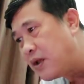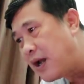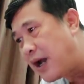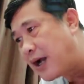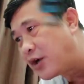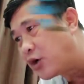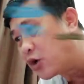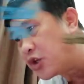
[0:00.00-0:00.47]

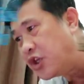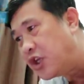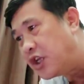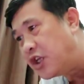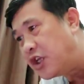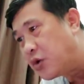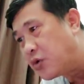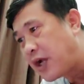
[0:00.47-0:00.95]
Anh đột
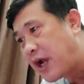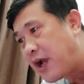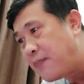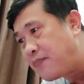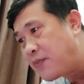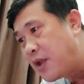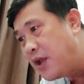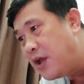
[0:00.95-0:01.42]
nhiên hiểu ra,
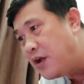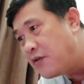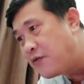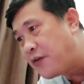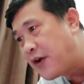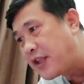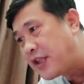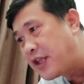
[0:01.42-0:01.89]

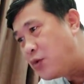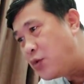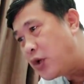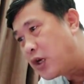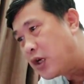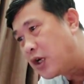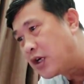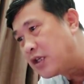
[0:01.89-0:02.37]
Phệ Thiên
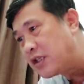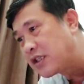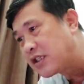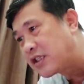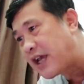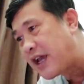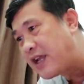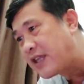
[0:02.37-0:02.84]
Huyền Lực
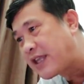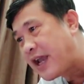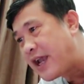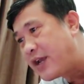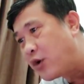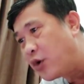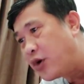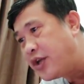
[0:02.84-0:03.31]
sẽ
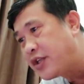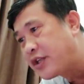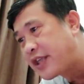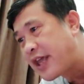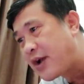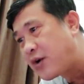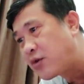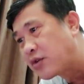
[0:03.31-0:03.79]
thay đổi
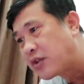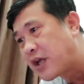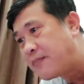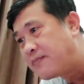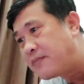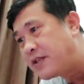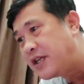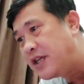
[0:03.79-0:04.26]
theo
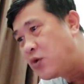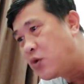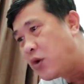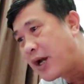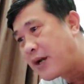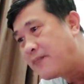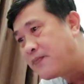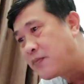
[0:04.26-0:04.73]
tâm trí của
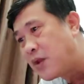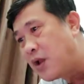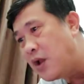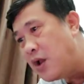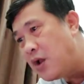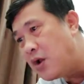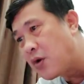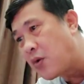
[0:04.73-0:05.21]
anh.
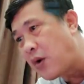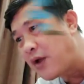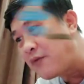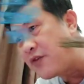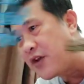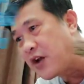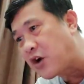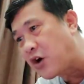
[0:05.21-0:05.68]
Ngoài
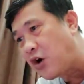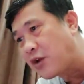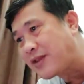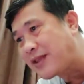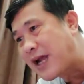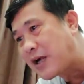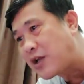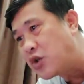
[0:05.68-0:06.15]
việc có
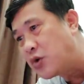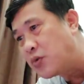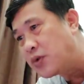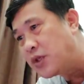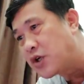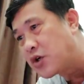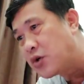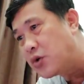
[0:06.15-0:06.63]
tác
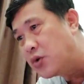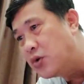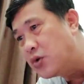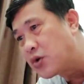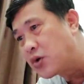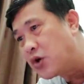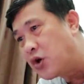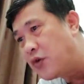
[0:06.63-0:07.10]
dụng như cũ
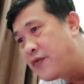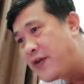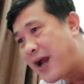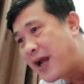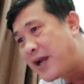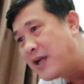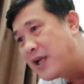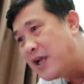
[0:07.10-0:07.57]
đối với
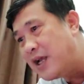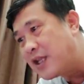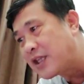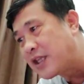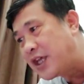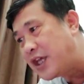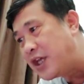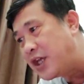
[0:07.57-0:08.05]
anh,
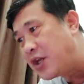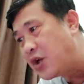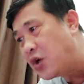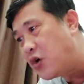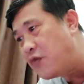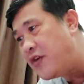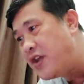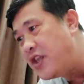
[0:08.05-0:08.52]
thì
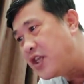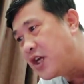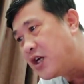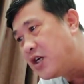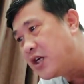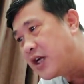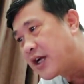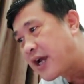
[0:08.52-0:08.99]
đối với
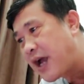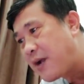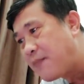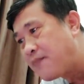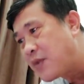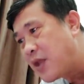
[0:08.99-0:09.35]
những người khác